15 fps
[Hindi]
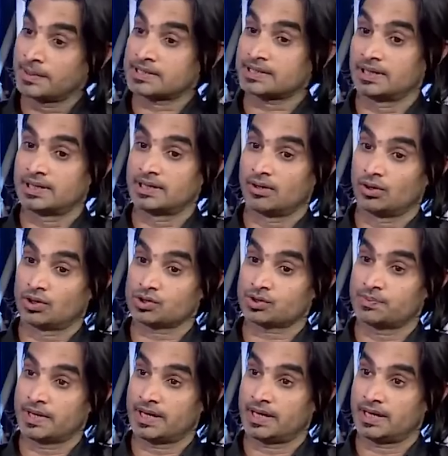परसेंट और
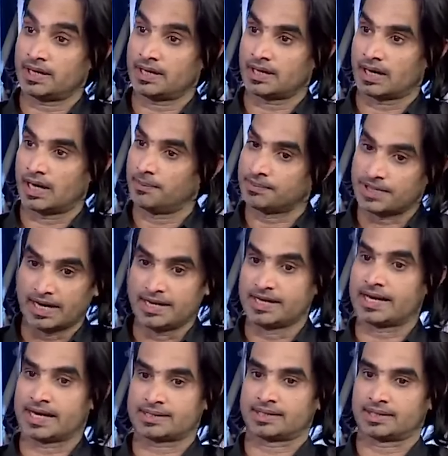उसमें आप ये नहीं
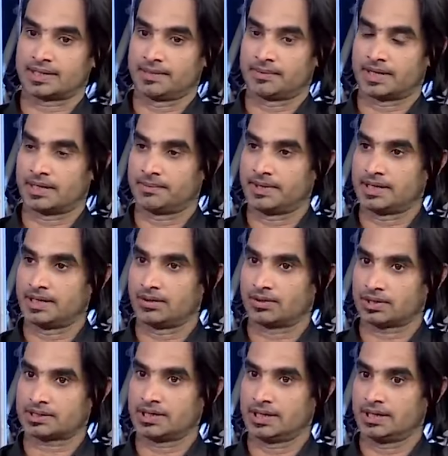कह सकते इमरान भाई ये
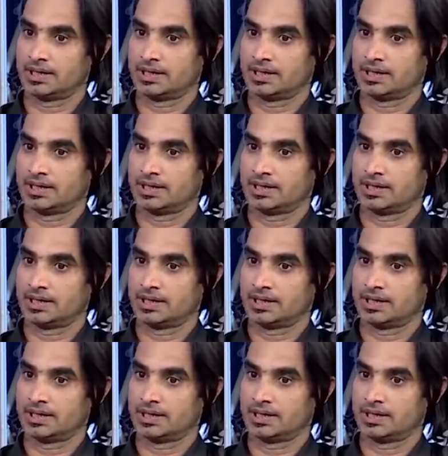ऑनेस्टली